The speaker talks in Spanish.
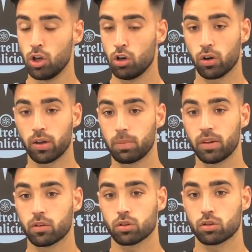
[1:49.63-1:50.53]
Lo que
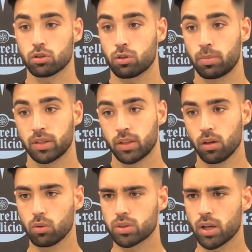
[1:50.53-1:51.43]
depende de nosotros es
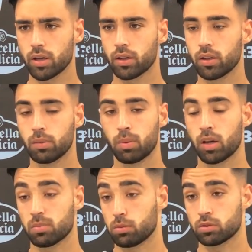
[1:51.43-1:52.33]
competir, luchar y,
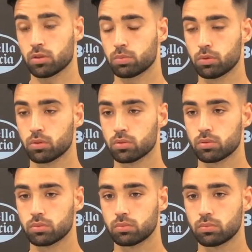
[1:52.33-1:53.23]
pelear por los tres puntos.
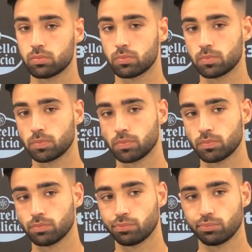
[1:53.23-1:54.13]

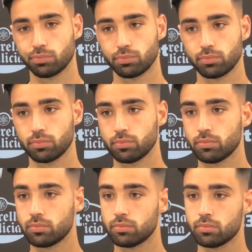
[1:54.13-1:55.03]
Y aún así
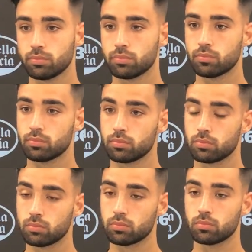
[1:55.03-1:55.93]
lleváis varias
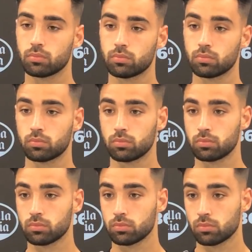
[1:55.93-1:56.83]
temporadas
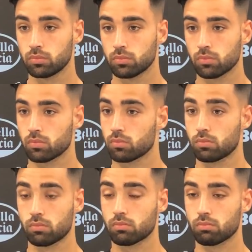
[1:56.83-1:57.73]
en mucho daño Barça,
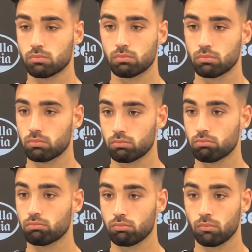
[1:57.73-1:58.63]
los
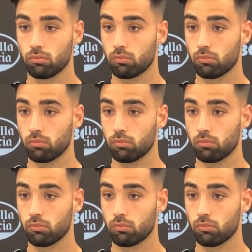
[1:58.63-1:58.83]
mejores,